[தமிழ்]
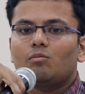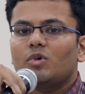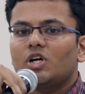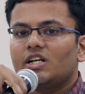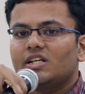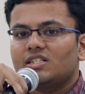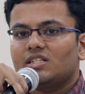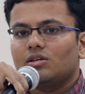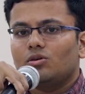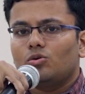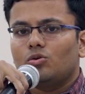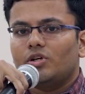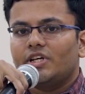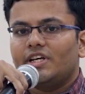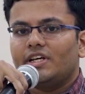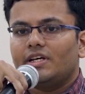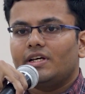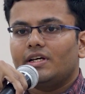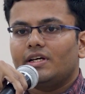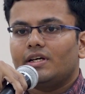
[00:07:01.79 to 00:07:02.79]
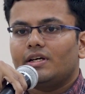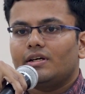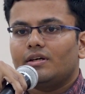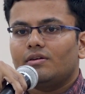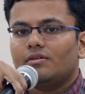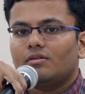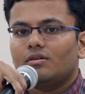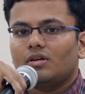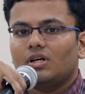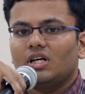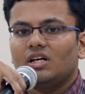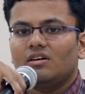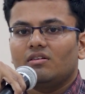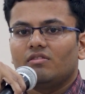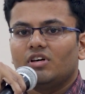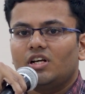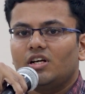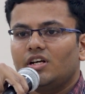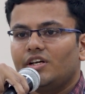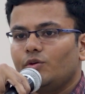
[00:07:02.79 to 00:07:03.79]
அம்மன் நெசவுடைய
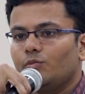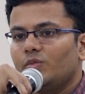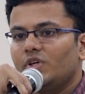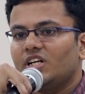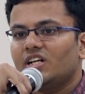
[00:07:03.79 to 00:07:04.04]
வருகையும்